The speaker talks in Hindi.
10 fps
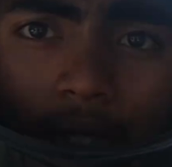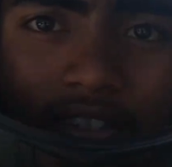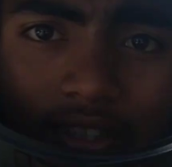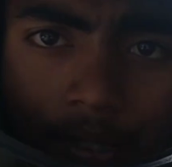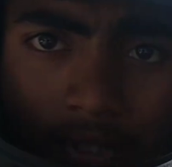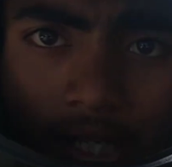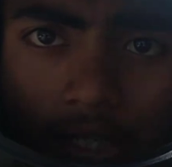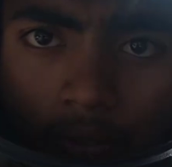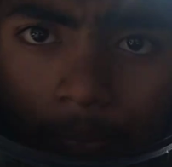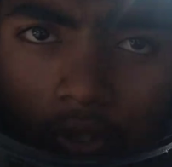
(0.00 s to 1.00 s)
मैं इसी तरफ से आ रखा
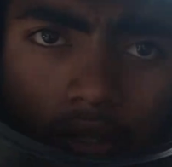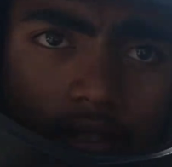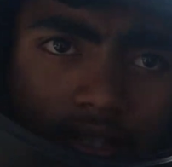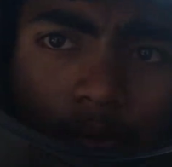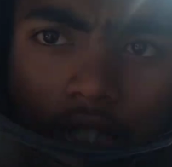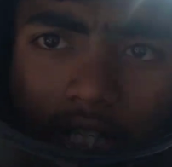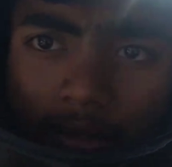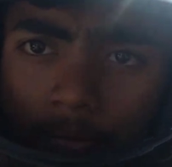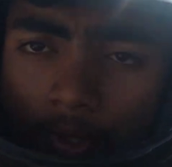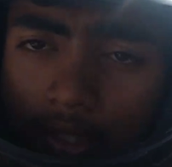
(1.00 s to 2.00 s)
हूँ ना पिथौरागढ़ से अल्मोड़ा जा
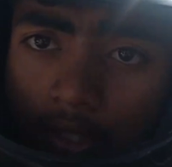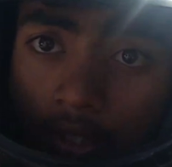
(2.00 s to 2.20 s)
रहे हैं हम